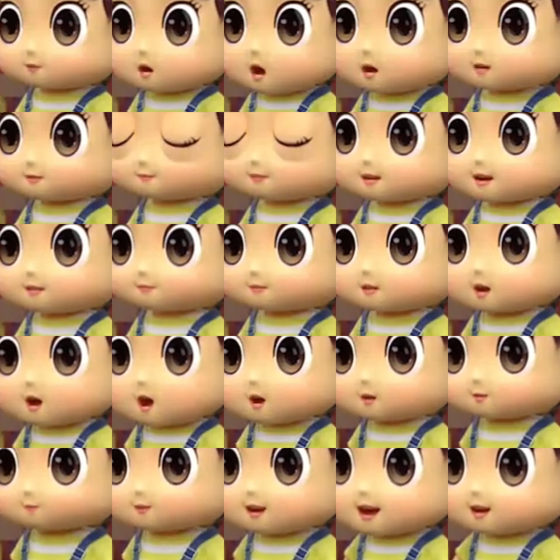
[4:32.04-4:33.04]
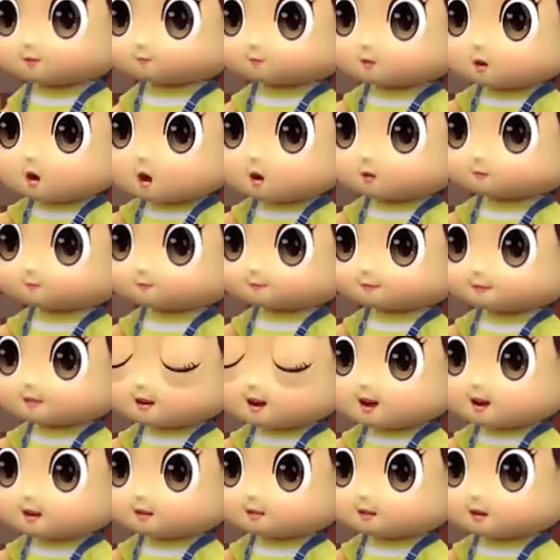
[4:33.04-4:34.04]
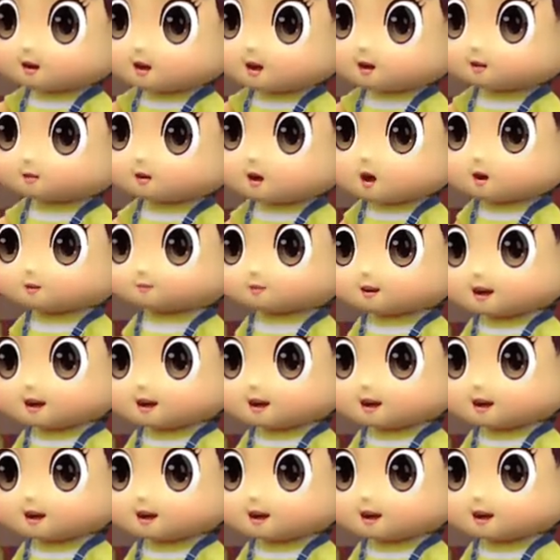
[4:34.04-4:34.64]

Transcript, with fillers: Cành táo đầu, ra quả vào